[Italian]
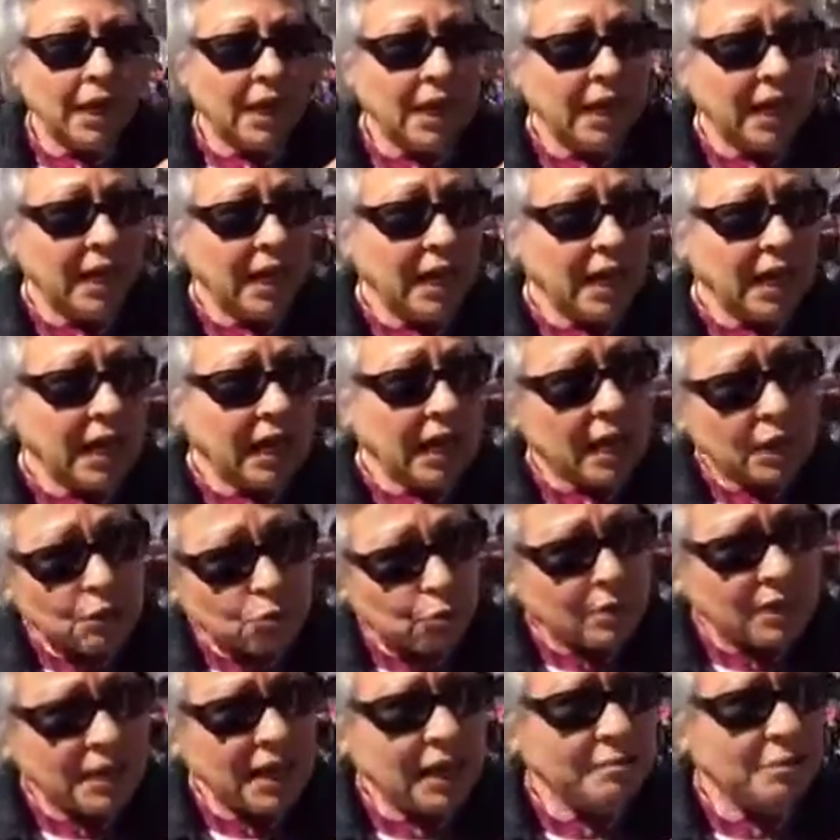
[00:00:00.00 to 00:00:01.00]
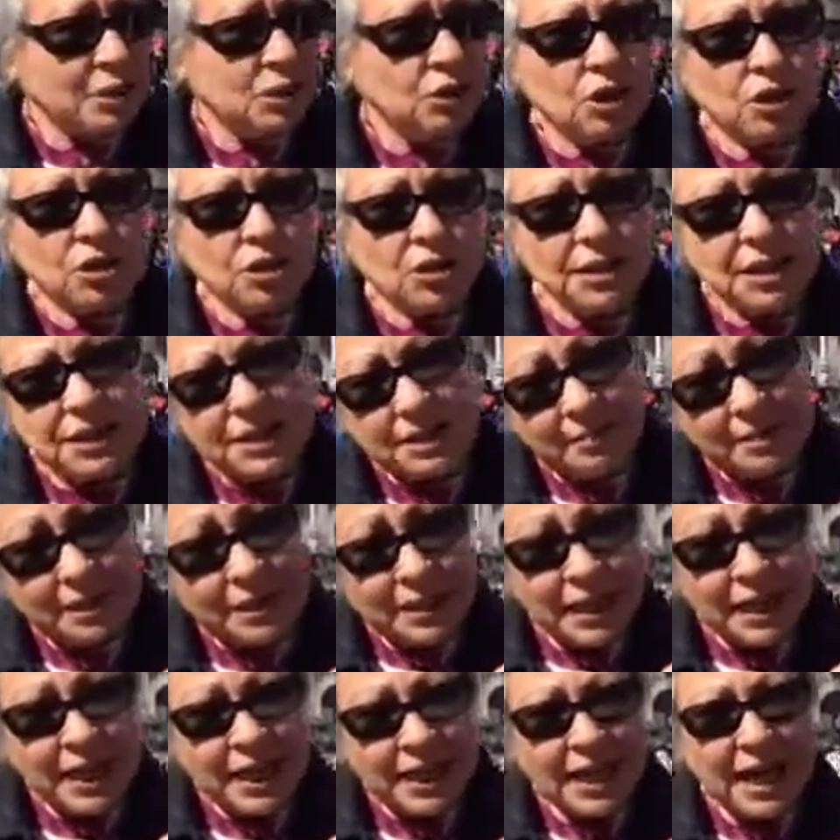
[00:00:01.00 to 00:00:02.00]
Eh, e i due temi sono
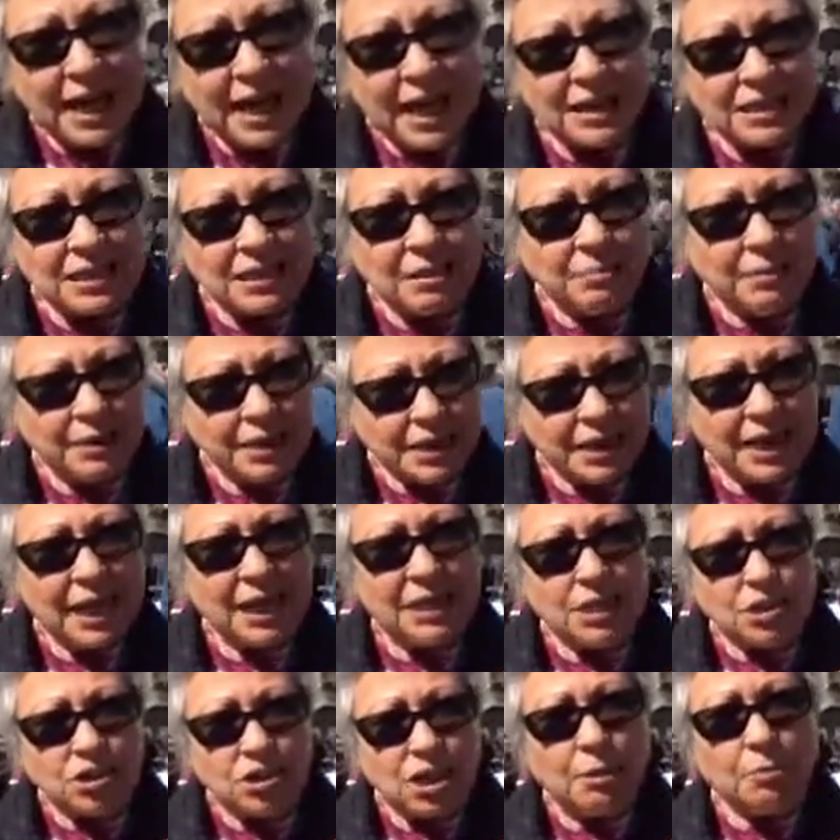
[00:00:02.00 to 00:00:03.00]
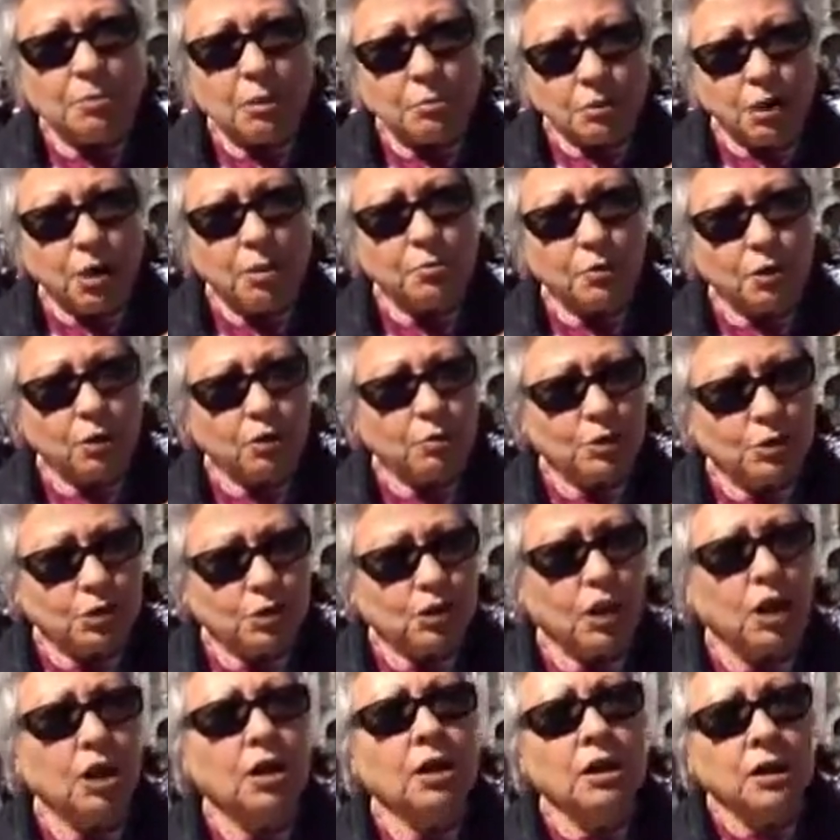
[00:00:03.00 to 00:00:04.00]
strettamente legati perché diciamo, proprio
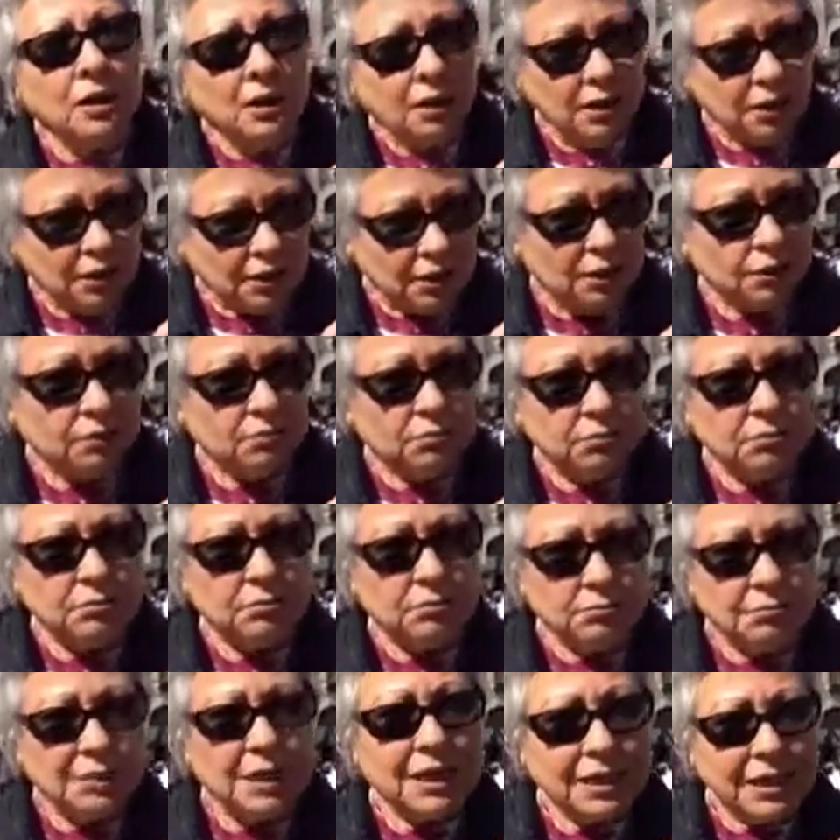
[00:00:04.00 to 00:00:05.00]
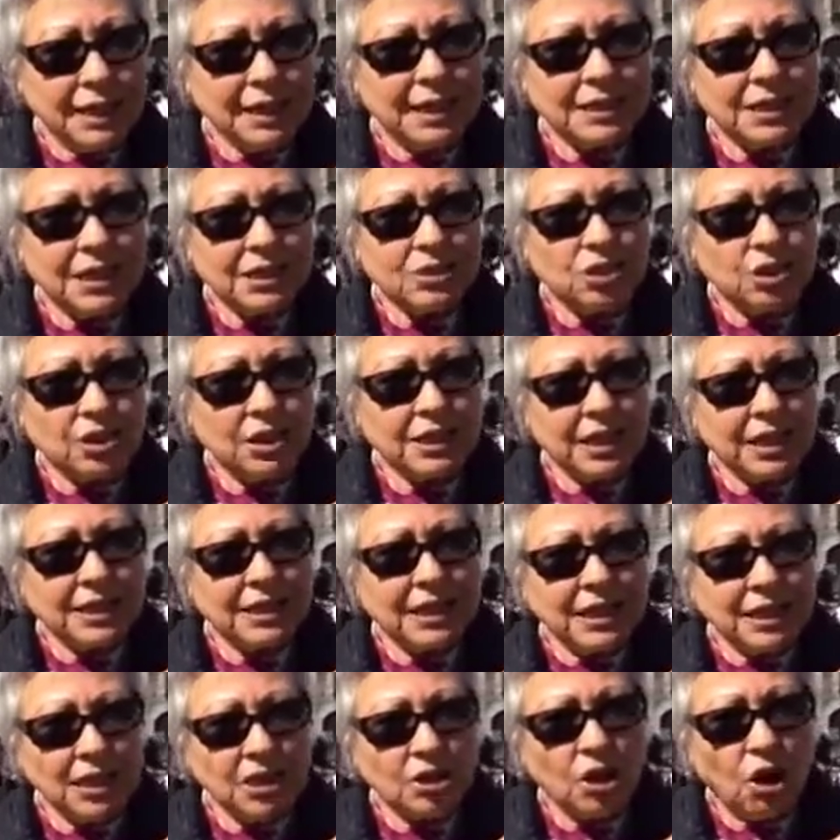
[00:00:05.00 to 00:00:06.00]
questa eh, mm, militarizzazione
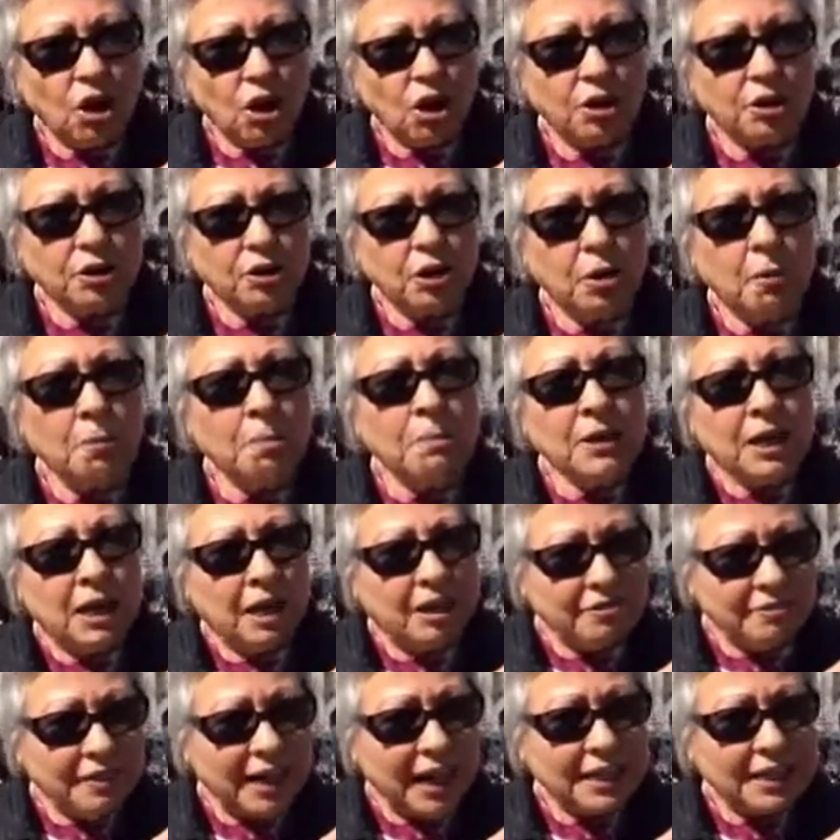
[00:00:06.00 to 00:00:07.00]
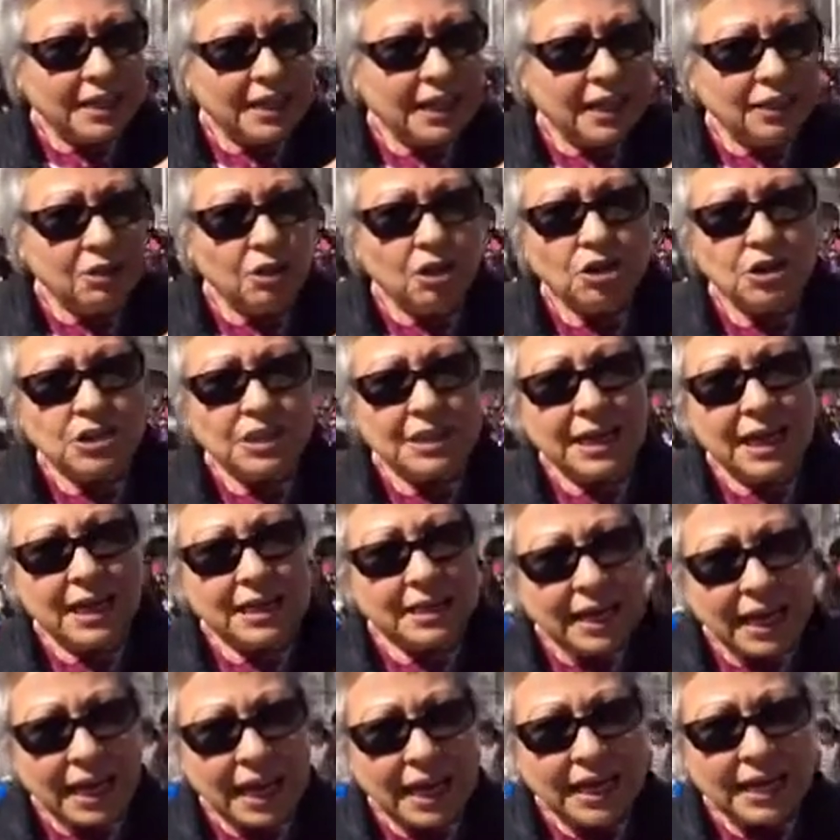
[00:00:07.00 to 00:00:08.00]
del territorio fa della
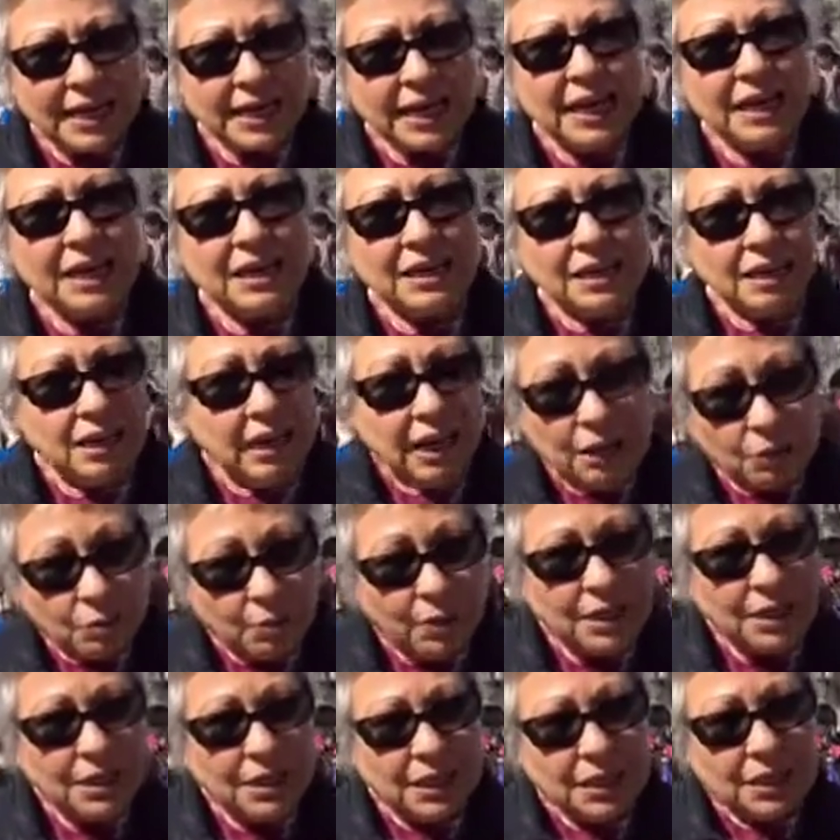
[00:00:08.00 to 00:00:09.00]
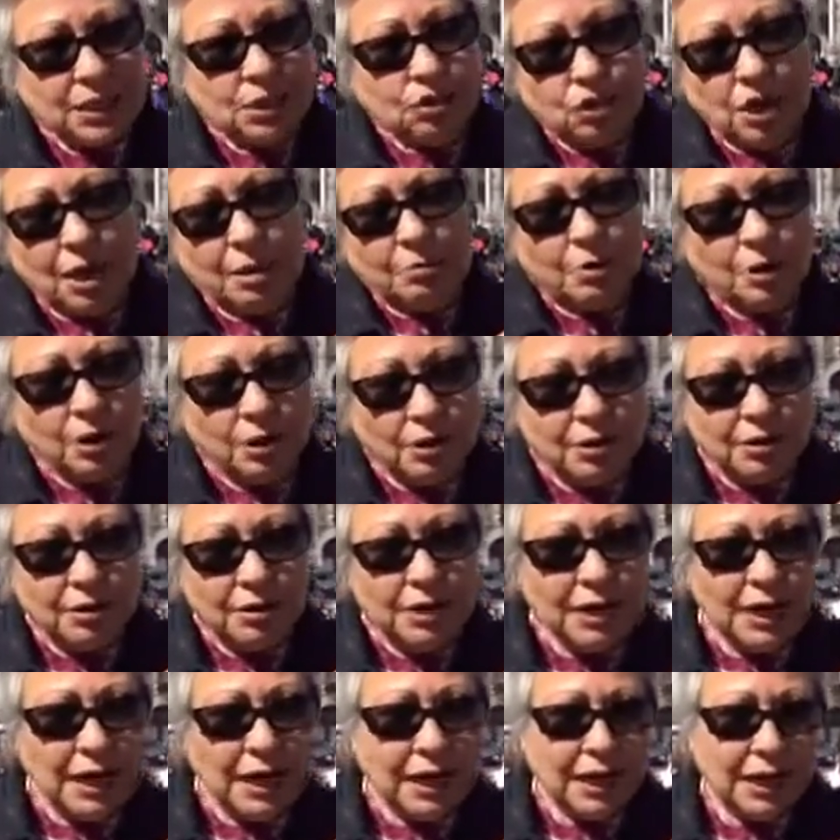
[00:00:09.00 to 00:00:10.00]
nostra terra e, eh, e quindi
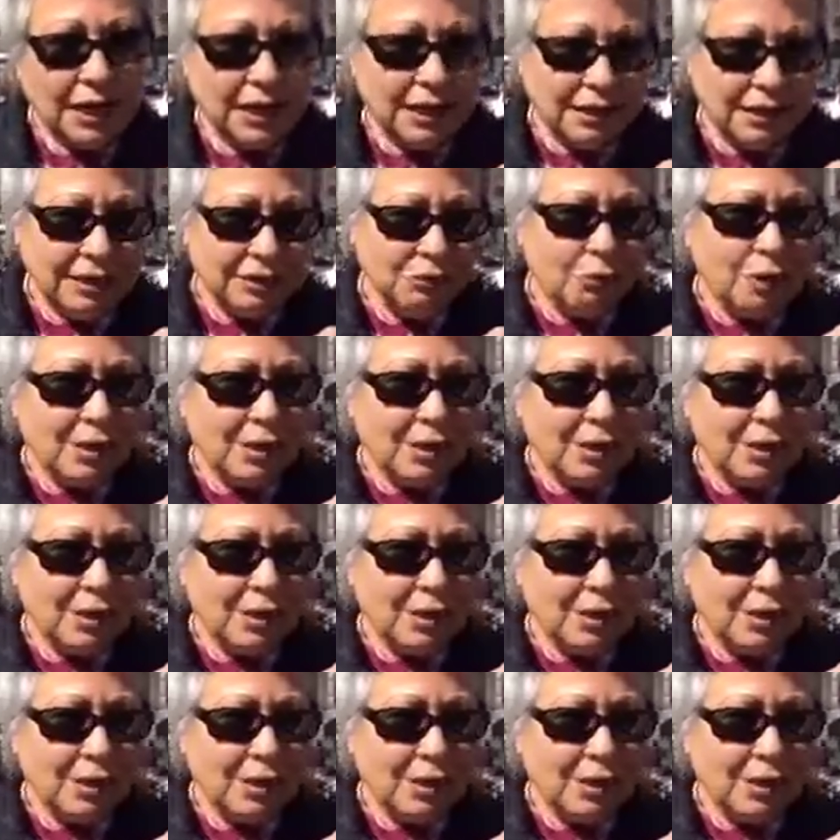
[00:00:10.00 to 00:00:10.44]
diciamo, la,